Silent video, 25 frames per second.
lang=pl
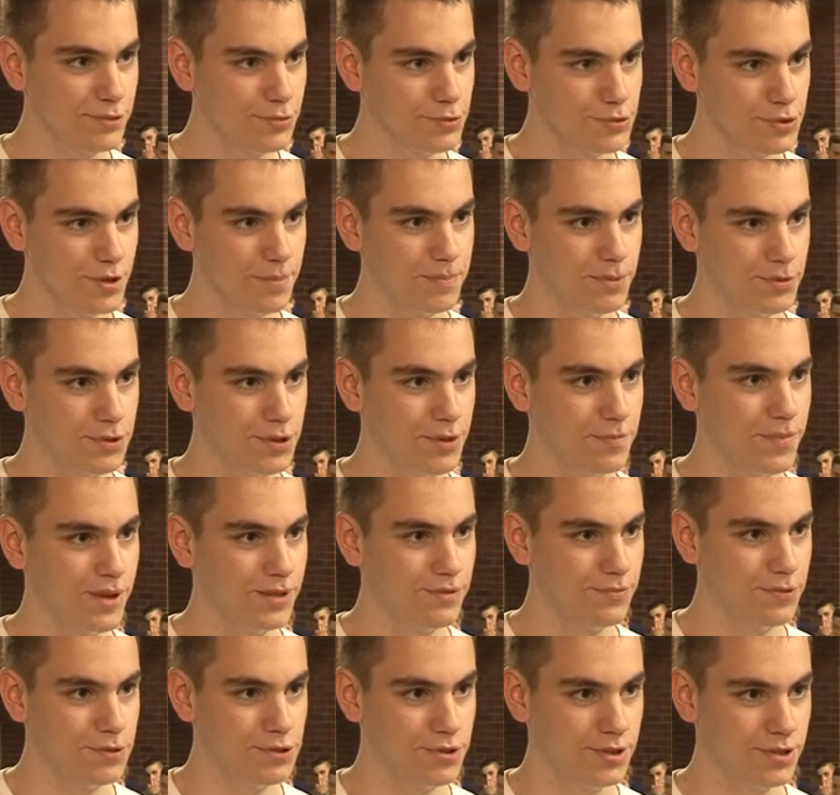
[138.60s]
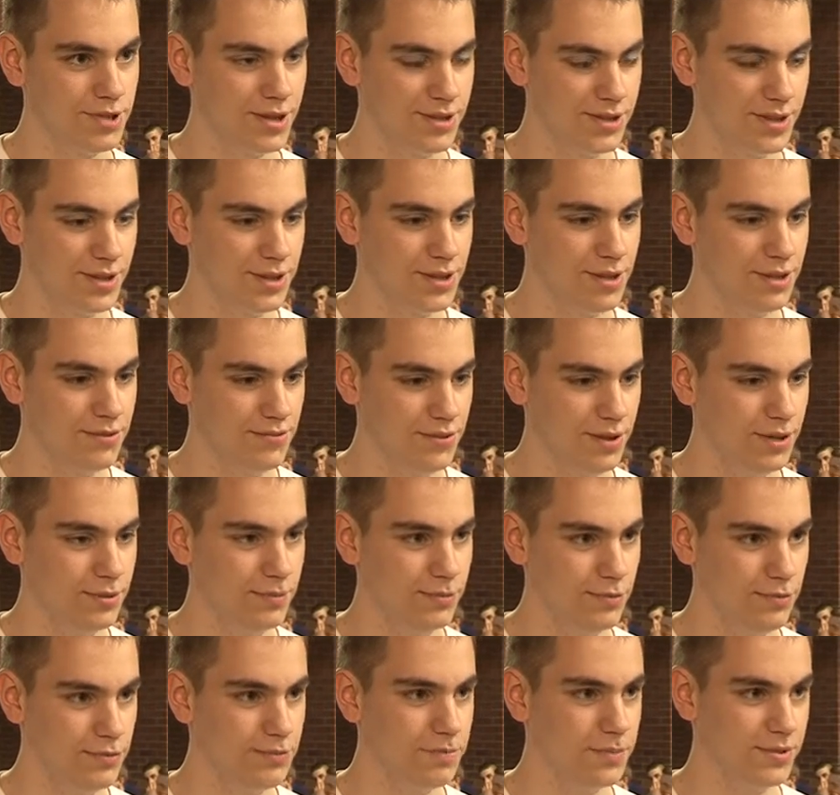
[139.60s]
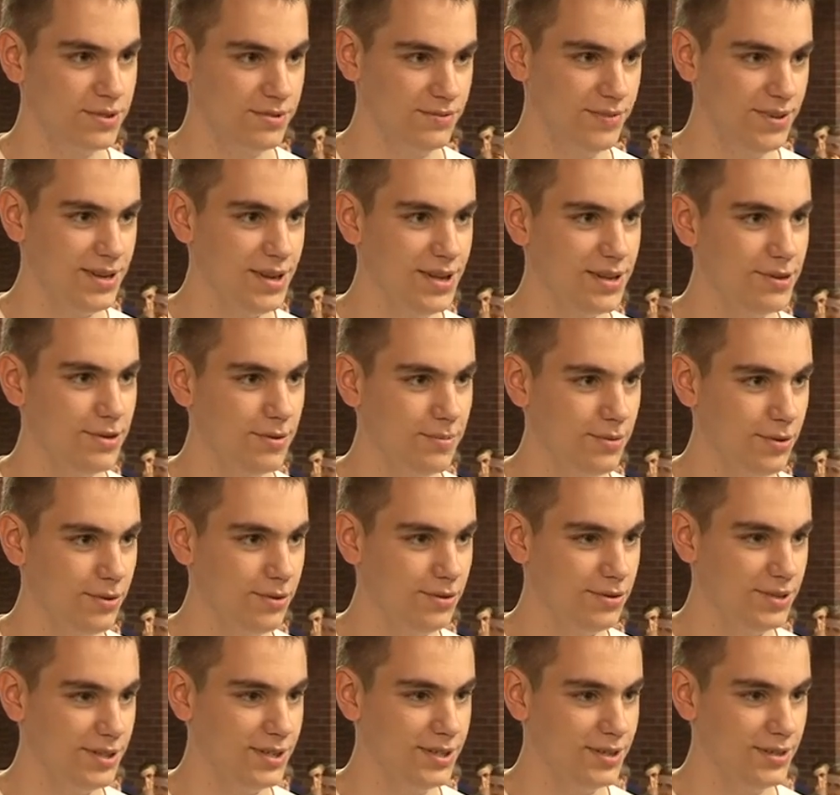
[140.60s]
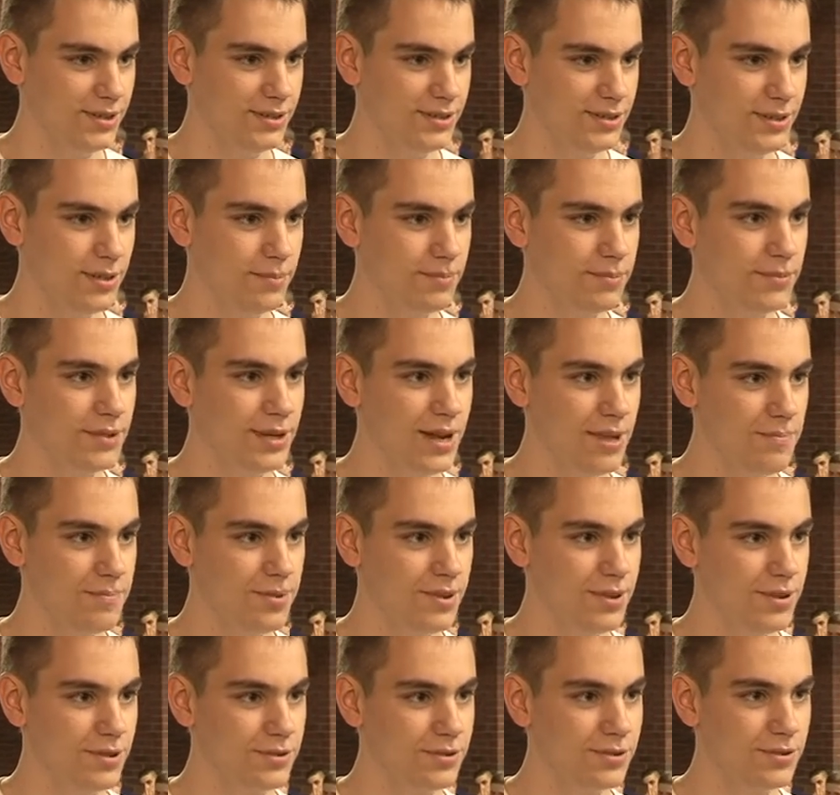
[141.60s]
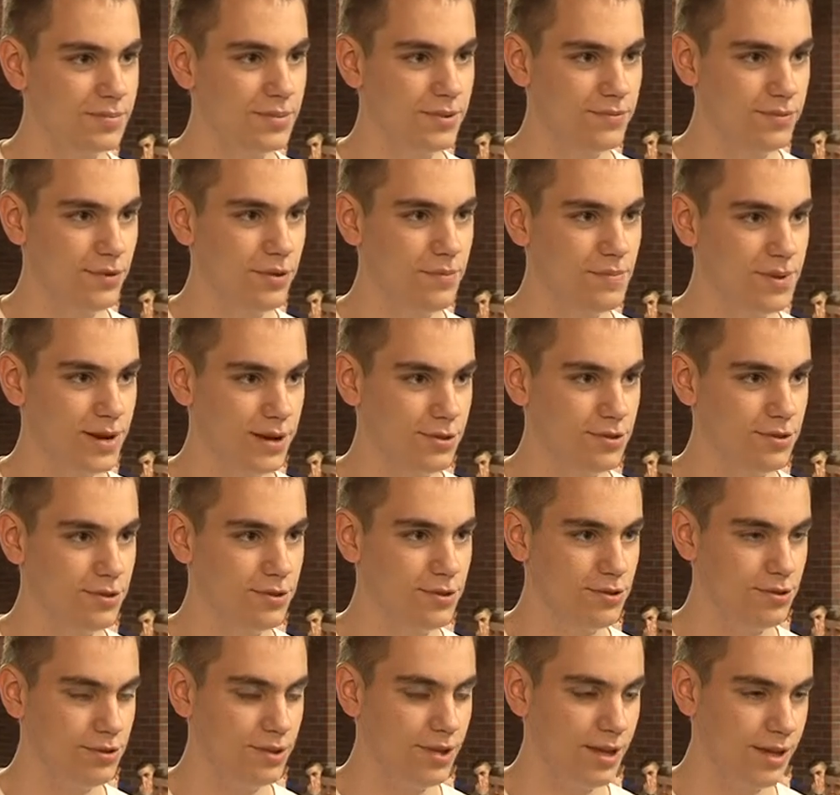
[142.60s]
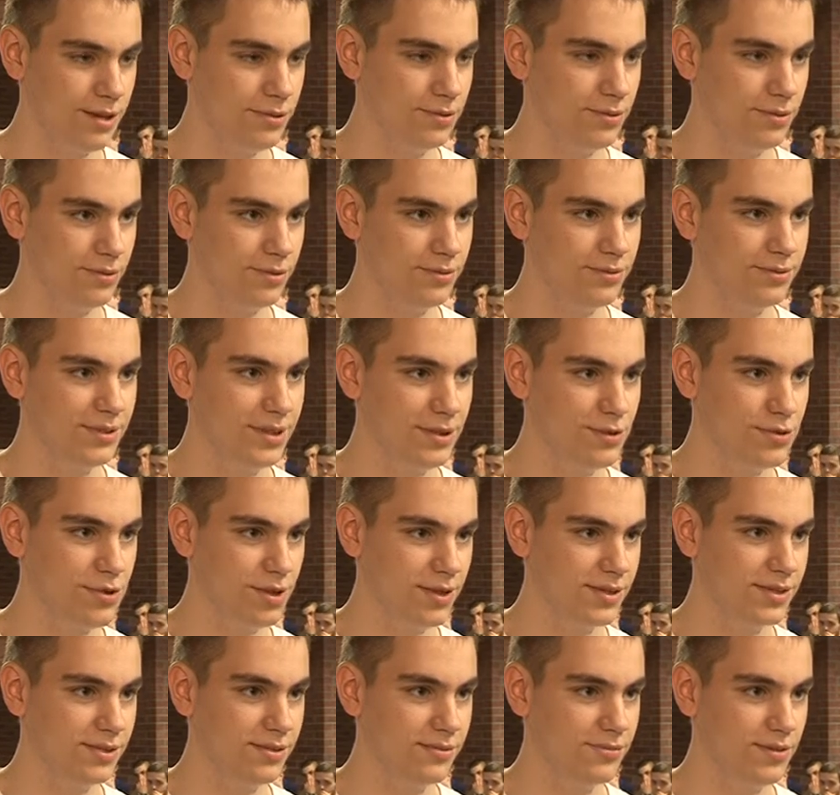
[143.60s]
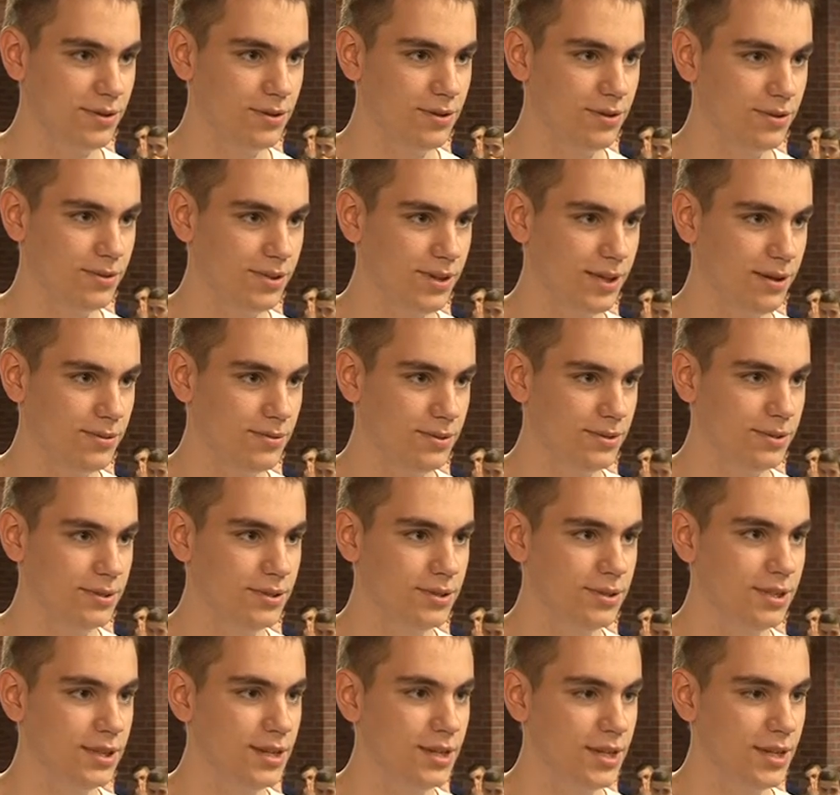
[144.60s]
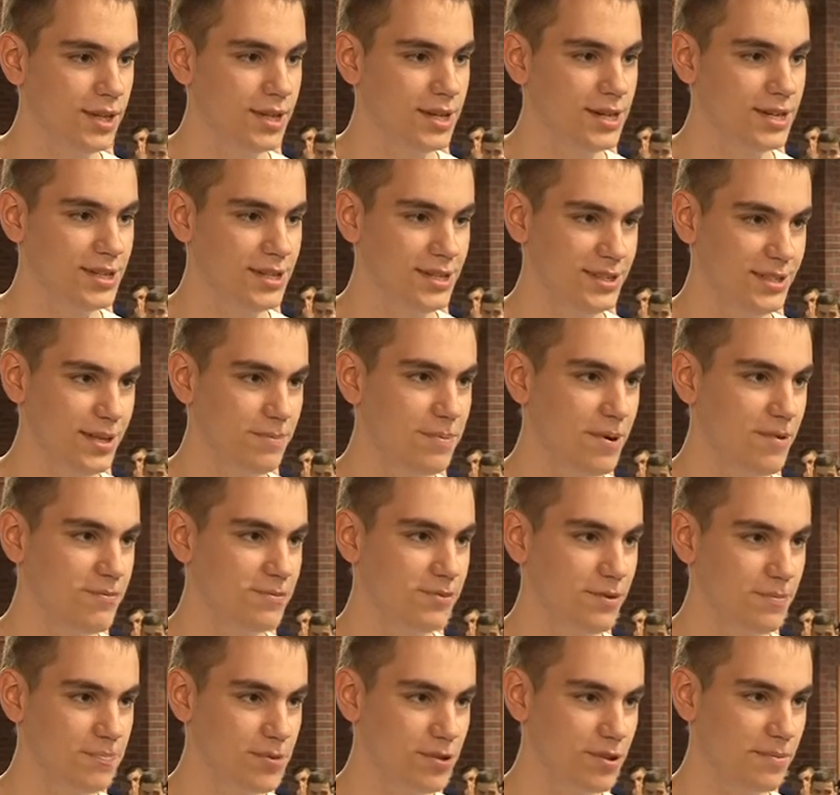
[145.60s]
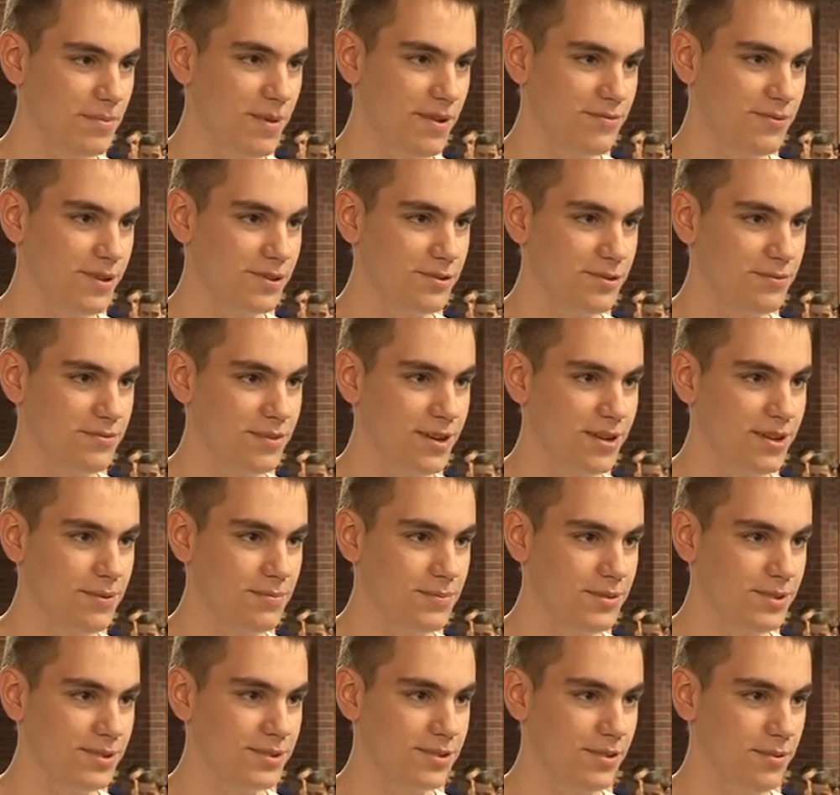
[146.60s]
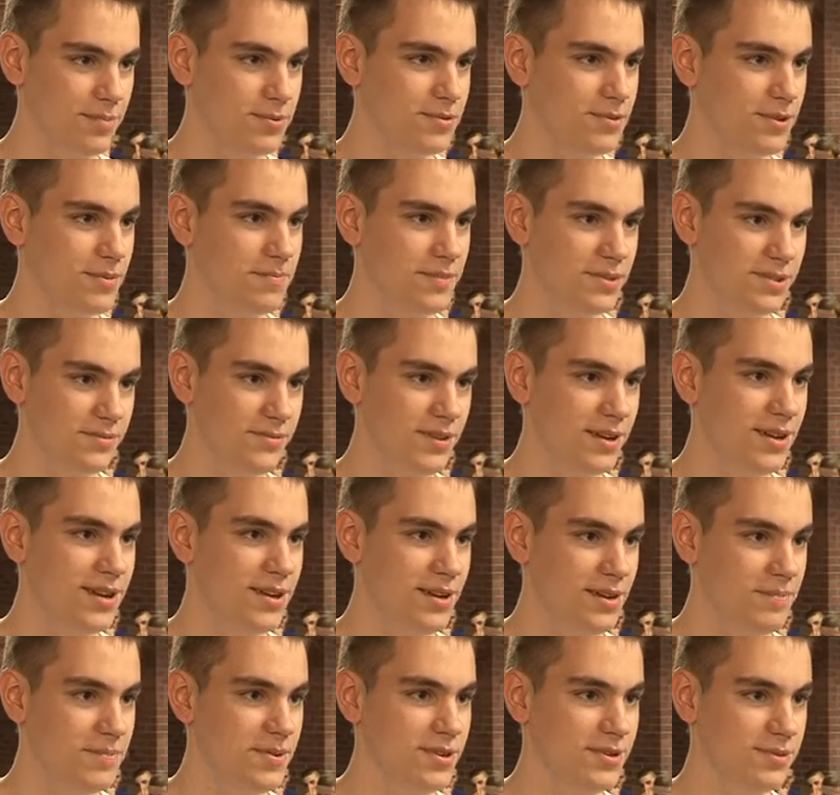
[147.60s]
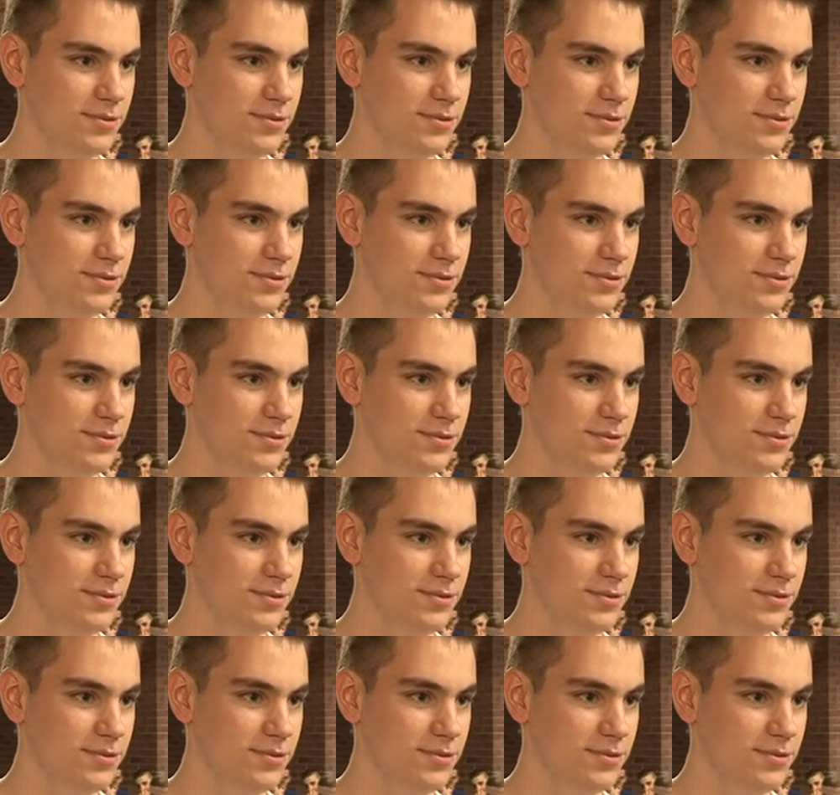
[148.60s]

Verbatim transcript: duża potrzeba tworzenia takich filmów. Pozwalają one tam lepiej sobie wyobrazić, jak to te czasy wyglądały. Y, na pewno przemawia to w jakimś stopniu i pozwala lepiej